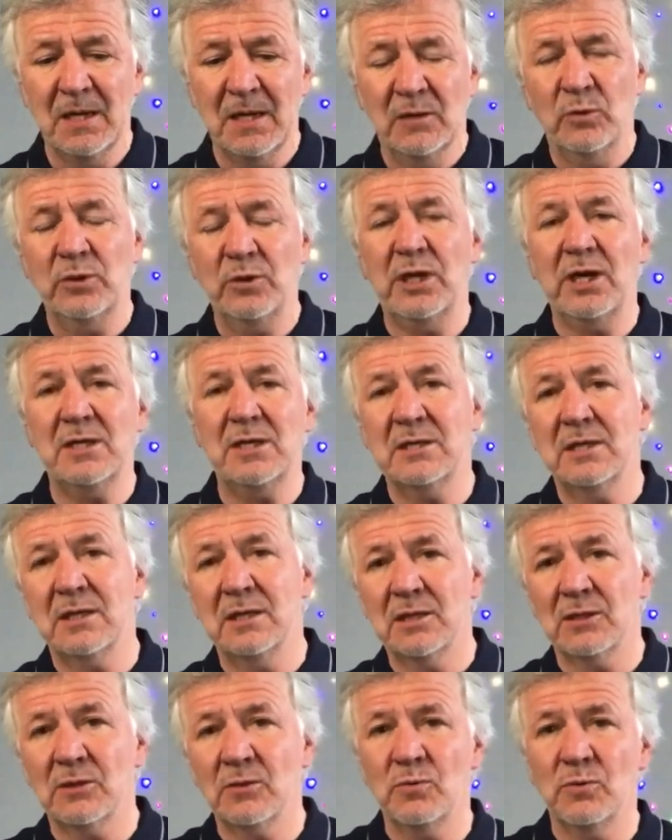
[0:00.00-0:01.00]
Ну и третье,
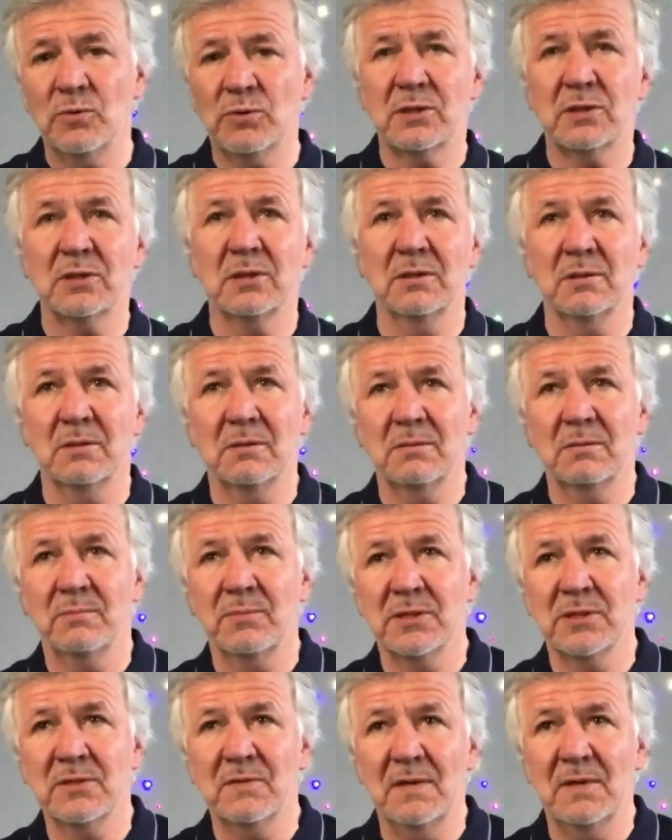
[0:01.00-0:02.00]
этот курс э,
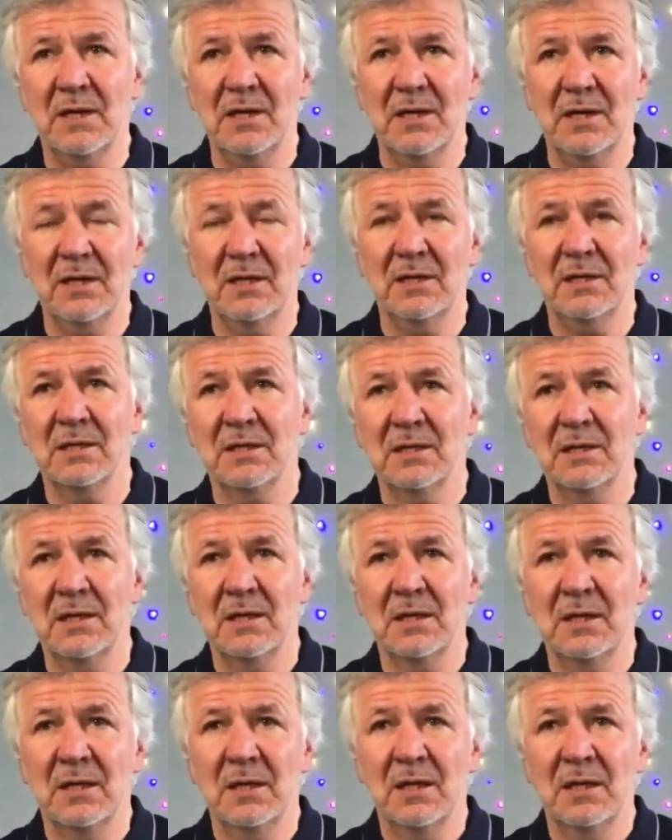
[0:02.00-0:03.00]
позволяет
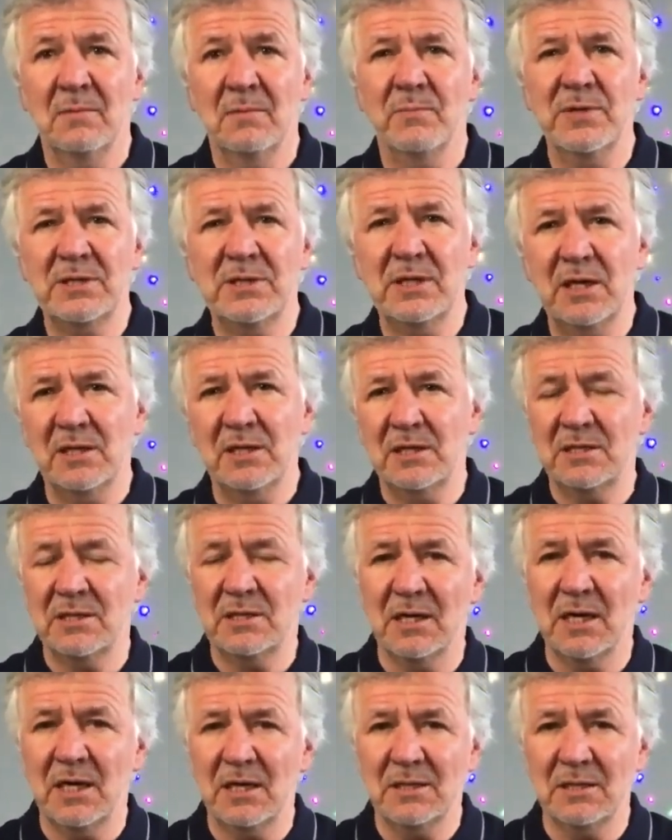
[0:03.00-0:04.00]
быстрее
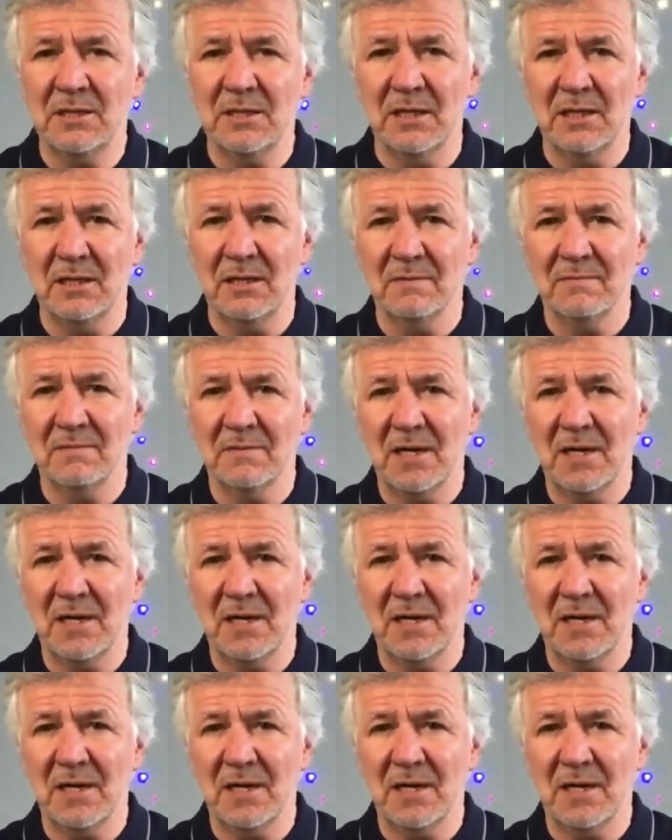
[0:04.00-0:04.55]
достигать цели.